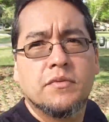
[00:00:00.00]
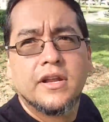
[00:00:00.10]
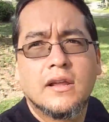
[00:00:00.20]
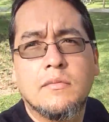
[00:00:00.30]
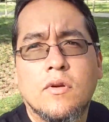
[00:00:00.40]

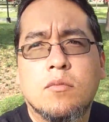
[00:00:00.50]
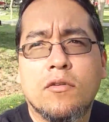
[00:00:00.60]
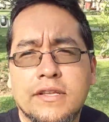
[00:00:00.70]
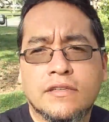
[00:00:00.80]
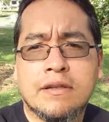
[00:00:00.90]
por ejemplo,
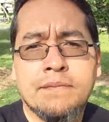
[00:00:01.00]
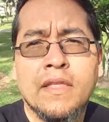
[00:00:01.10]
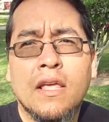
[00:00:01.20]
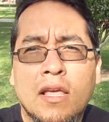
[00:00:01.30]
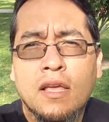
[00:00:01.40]
como ves,
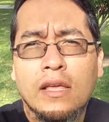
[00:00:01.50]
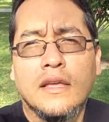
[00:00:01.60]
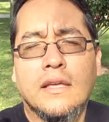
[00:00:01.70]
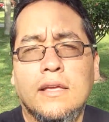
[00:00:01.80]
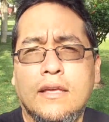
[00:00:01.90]

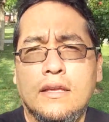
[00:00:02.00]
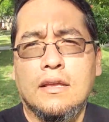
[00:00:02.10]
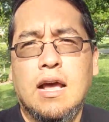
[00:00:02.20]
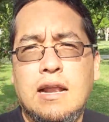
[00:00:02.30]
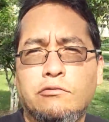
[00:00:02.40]

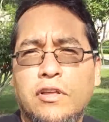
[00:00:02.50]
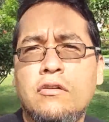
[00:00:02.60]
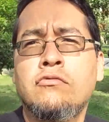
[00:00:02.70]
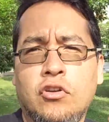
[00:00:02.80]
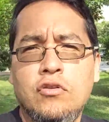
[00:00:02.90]
eh, al
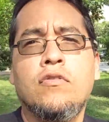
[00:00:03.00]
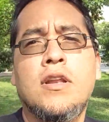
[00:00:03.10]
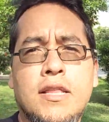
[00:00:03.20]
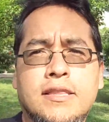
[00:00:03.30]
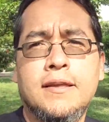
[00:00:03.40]
usar un solo
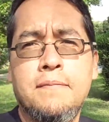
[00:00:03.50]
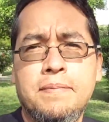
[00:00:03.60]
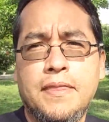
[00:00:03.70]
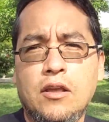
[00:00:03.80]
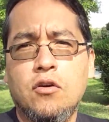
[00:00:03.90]
un lente,
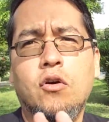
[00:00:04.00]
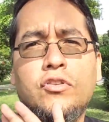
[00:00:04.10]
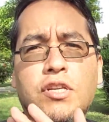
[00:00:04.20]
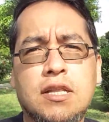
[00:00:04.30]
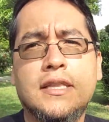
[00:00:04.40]
tengo
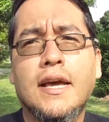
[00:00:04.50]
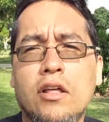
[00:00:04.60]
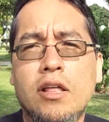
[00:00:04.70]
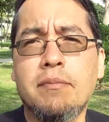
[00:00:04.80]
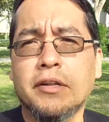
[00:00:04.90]
80
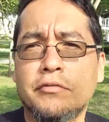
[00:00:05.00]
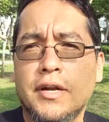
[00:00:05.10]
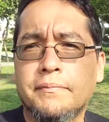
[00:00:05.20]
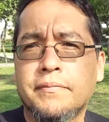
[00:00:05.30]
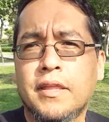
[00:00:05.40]
grados de
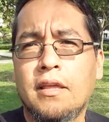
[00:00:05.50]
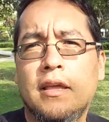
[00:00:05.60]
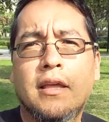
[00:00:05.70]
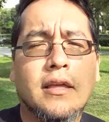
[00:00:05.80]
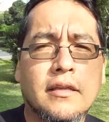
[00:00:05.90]
apertura
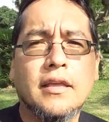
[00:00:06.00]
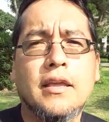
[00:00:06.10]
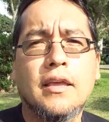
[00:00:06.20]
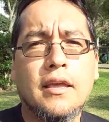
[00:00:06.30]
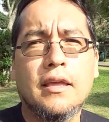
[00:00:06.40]

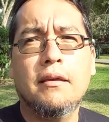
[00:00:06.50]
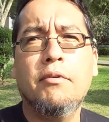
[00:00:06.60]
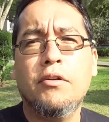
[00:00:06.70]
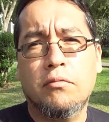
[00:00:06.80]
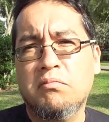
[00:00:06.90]
que
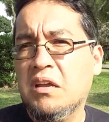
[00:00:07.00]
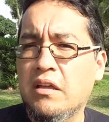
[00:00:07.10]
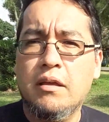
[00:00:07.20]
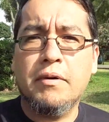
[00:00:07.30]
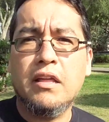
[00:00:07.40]
bueno,
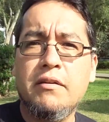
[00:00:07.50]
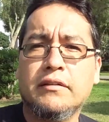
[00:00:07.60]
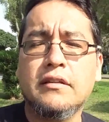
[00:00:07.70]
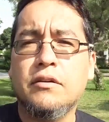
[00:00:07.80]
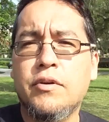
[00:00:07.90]
eh, en verdad es
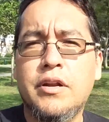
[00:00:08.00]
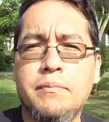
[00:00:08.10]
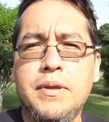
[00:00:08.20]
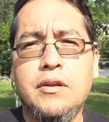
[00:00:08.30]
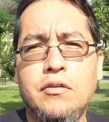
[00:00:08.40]
bastante
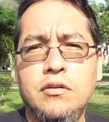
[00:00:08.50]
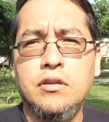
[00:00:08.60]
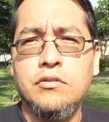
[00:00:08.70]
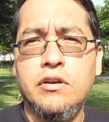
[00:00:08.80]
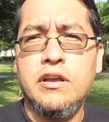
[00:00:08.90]
buena, pero
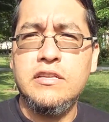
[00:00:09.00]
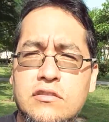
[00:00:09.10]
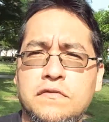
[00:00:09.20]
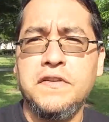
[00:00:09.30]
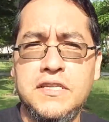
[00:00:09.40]
no es
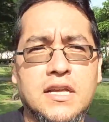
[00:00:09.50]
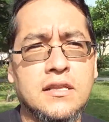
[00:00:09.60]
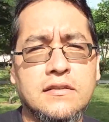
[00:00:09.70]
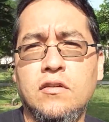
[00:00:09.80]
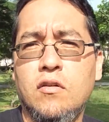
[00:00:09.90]

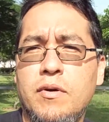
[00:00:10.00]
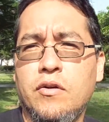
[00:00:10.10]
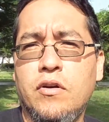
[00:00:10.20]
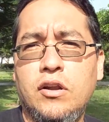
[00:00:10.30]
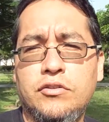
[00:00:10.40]
suficiente si lo
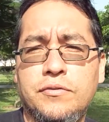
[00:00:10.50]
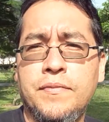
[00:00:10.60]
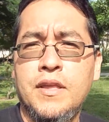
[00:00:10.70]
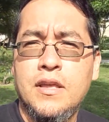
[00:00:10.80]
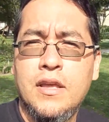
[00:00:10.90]
comparo con el otro.
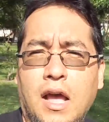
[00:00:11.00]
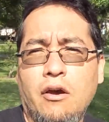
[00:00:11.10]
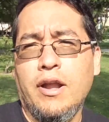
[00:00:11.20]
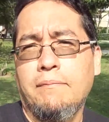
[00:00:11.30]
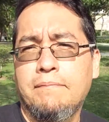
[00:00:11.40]

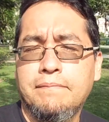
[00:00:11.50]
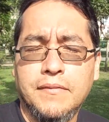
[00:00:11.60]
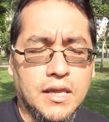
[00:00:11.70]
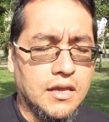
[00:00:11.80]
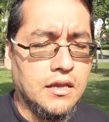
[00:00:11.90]
Ahora,
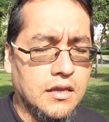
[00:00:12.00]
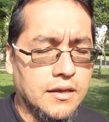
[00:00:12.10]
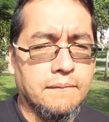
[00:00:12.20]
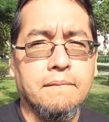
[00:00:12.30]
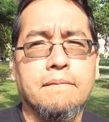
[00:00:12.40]
eh,